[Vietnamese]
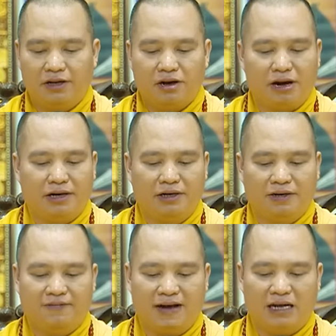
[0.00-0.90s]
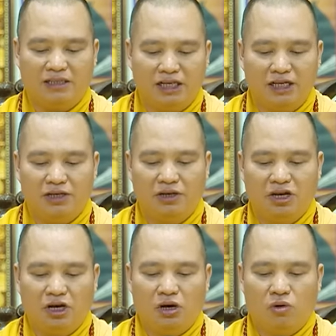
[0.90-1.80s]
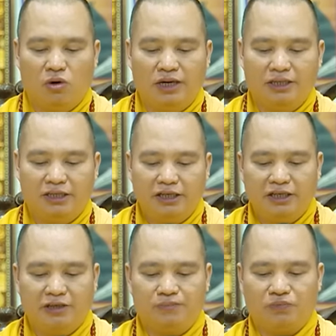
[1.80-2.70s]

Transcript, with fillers: còn được vãng sinh huống chi